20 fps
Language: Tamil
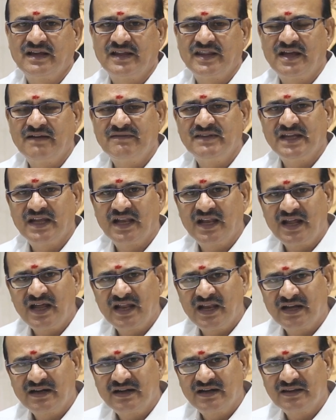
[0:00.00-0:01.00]
அதாவது எல்லா
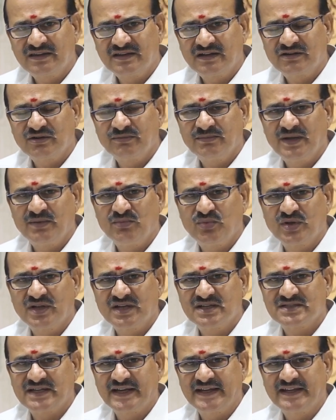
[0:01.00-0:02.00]
லக்னத்திற்குமே
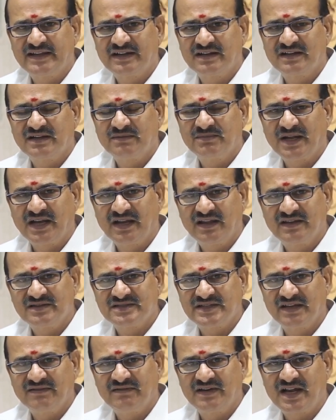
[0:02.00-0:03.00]
முதல்ல சனி கிரகம் நல்லதை
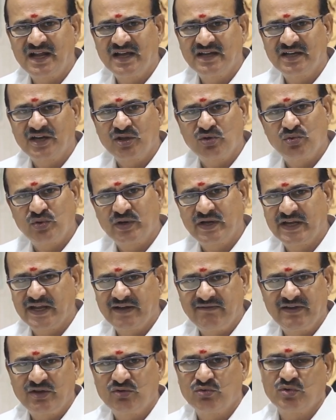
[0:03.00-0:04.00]
செய்வாராங்கிறது ஒரு
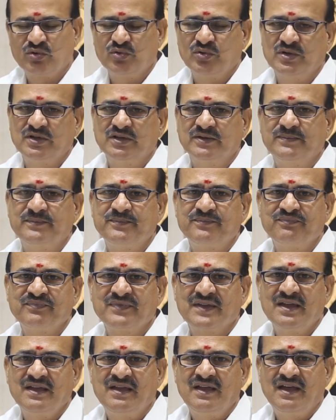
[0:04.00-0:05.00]
கேள்விக்குறு உண்டு
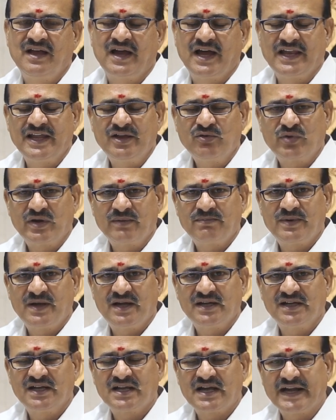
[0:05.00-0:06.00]
அதையும்
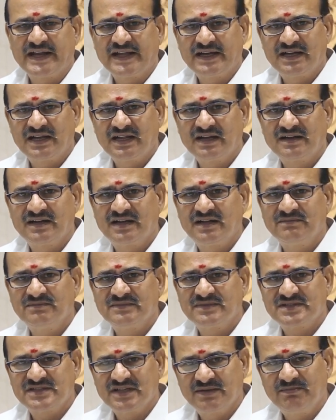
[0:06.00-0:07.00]
குறிப்பாக கடக லக்னம்
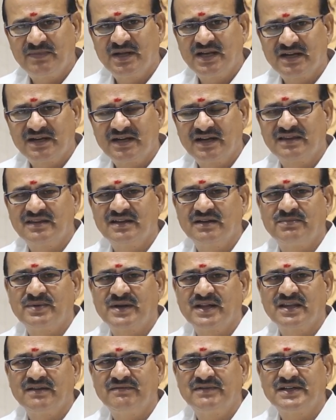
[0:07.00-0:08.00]
சிம்ம லக்னத்தில்
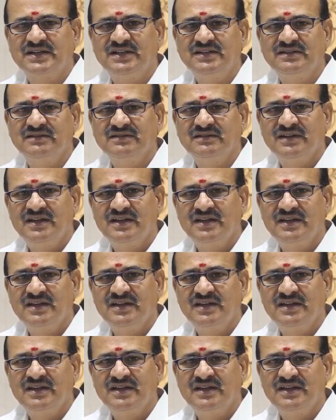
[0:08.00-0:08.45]
பிறந்தவர்கள்